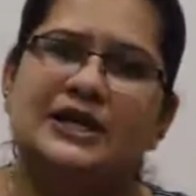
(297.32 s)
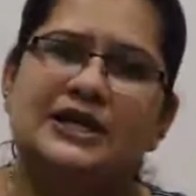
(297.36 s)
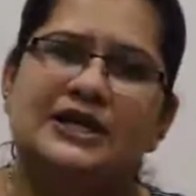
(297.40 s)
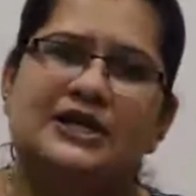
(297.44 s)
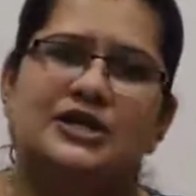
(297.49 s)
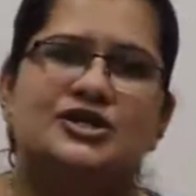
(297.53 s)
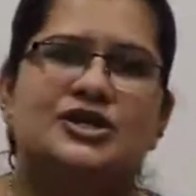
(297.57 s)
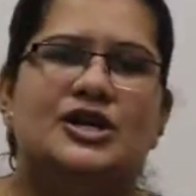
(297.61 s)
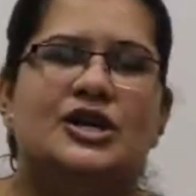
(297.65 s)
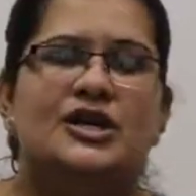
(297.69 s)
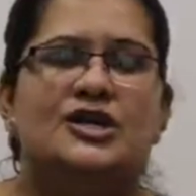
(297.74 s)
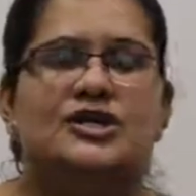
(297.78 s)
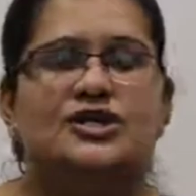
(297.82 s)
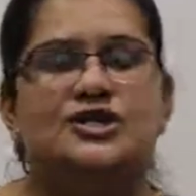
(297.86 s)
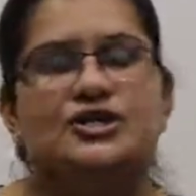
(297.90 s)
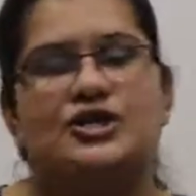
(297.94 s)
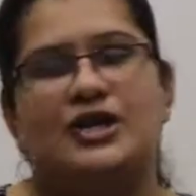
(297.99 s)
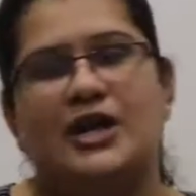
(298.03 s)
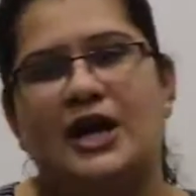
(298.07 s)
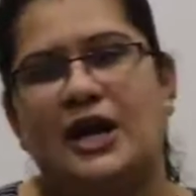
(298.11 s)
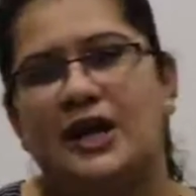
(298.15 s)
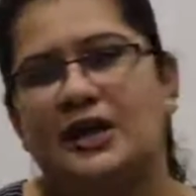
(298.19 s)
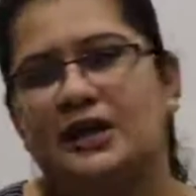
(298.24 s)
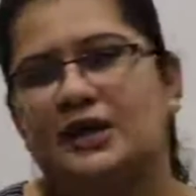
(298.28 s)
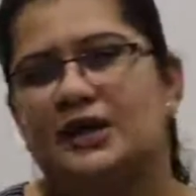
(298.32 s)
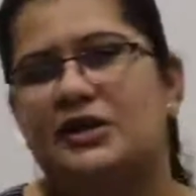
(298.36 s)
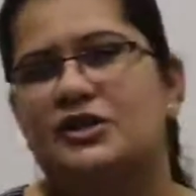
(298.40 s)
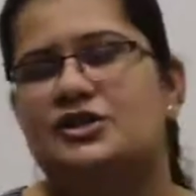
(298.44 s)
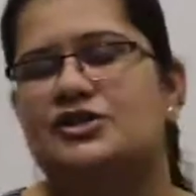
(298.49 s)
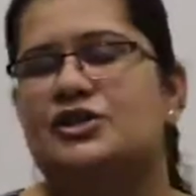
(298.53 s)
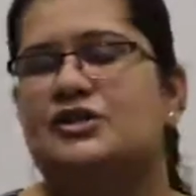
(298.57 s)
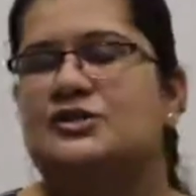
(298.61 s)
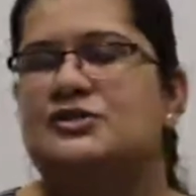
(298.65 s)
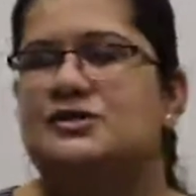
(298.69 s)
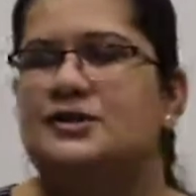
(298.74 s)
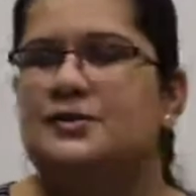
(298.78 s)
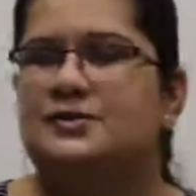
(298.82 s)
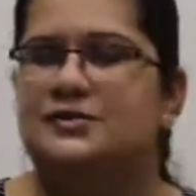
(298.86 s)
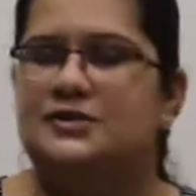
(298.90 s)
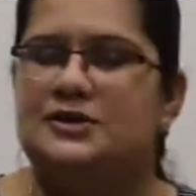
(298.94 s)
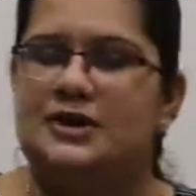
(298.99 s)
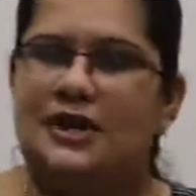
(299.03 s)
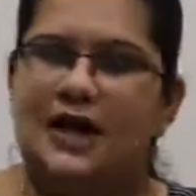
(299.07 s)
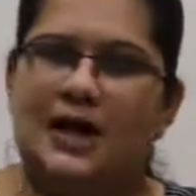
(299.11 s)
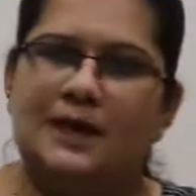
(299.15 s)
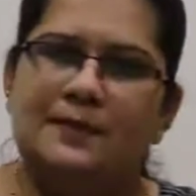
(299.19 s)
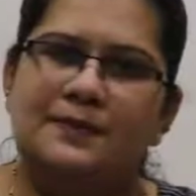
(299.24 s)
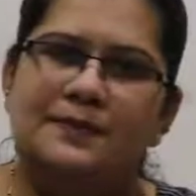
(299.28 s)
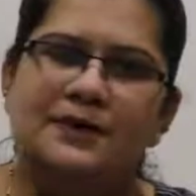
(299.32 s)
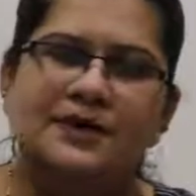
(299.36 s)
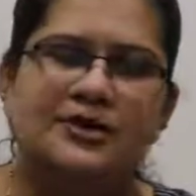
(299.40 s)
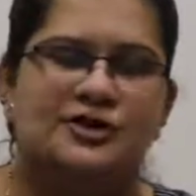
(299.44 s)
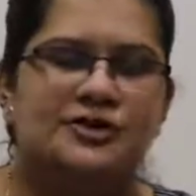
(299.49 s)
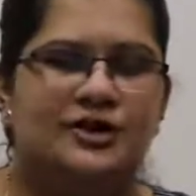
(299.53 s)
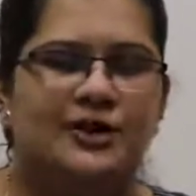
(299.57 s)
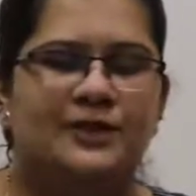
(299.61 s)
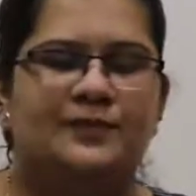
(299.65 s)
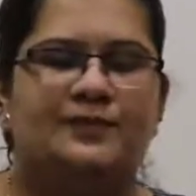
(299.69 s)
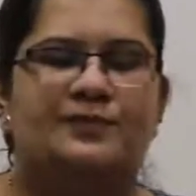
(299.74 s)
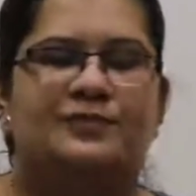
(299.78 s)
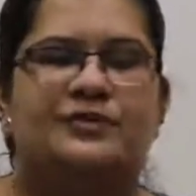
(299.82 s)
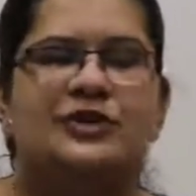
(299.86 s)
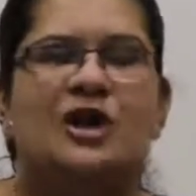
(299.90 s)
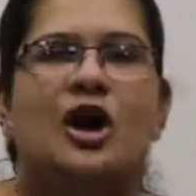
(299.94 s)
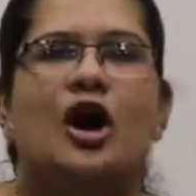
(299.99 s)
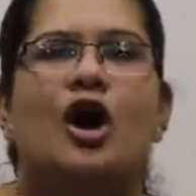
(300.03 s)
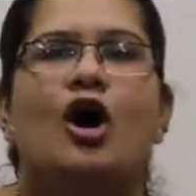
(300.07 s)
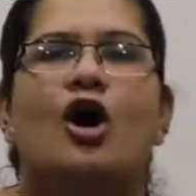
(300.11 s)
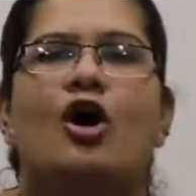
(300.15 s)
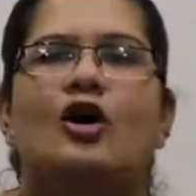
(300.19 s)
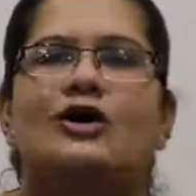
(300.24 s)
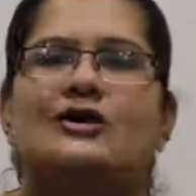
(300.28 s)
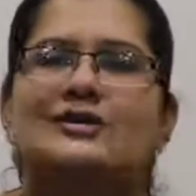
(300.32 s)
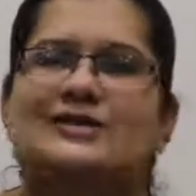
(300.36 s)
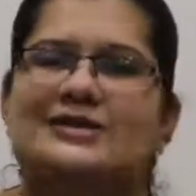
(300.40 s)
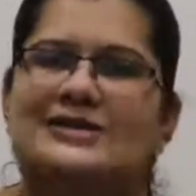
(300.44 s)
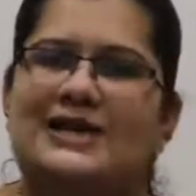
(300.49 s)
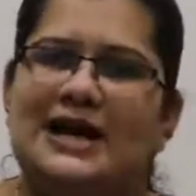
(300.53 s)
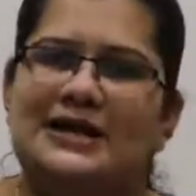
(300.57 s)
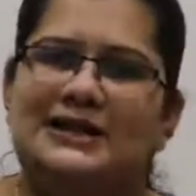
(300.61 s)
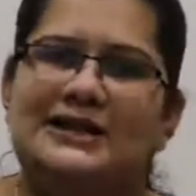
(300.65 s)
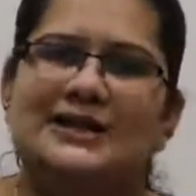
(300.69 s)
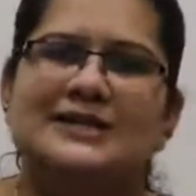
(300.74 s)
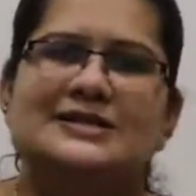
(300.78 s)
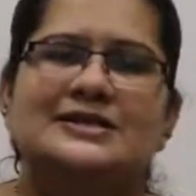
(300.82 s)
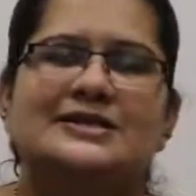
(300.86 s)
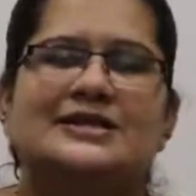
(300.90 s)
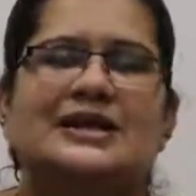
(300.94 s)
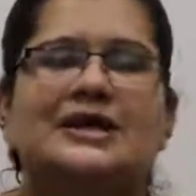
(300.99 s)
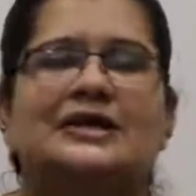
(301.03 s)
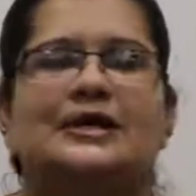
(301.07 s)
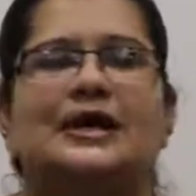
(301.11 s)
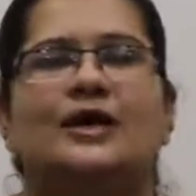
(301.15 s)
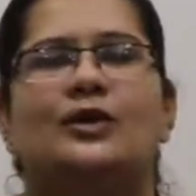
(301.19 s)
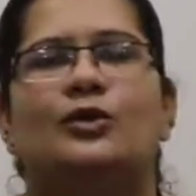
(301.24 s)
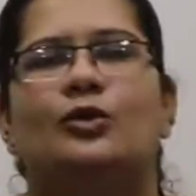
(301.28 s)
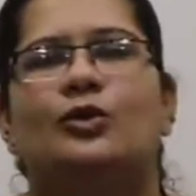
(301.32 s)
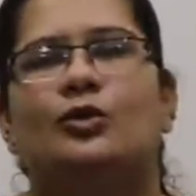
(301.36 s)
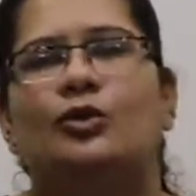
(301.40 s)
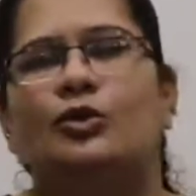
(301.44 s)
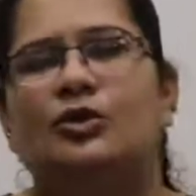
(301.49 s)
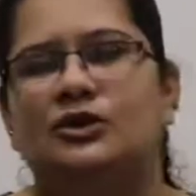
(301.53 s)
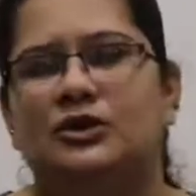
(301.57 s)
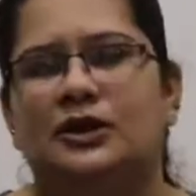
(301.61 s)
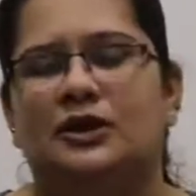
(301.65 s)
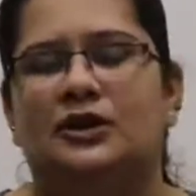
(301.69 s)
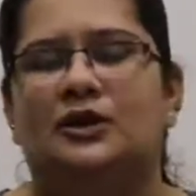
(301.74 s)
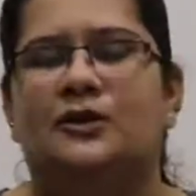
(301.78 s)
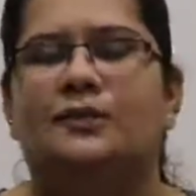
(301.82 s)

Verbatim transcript: कीजिए शेयर कीजिए सब्सक्राइब कीजिए और ज़्यादा से ज़्यादा लोगों तक